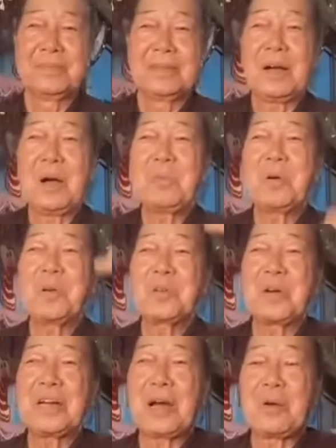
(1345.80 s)
chứ không lo
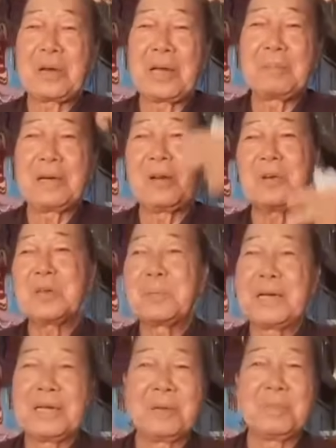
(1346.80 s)
cho cái đầu này mà lo cho
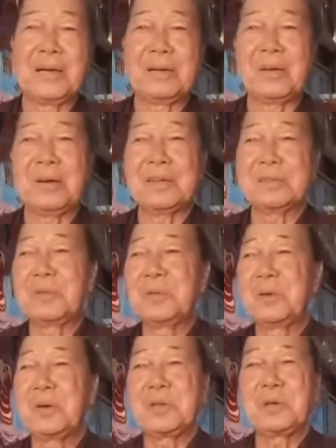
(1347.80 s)
mình không à lo
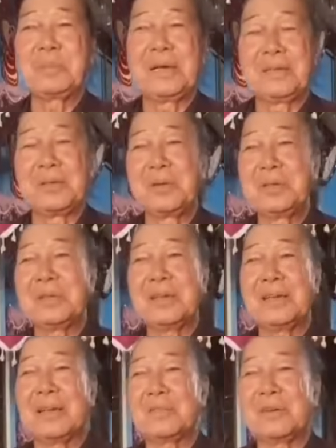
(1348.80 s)
tôi lo cho mình tôi
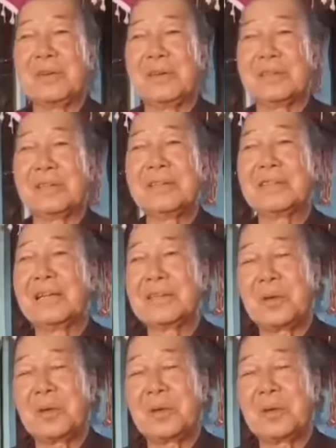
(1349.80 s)
tức là cho thương cho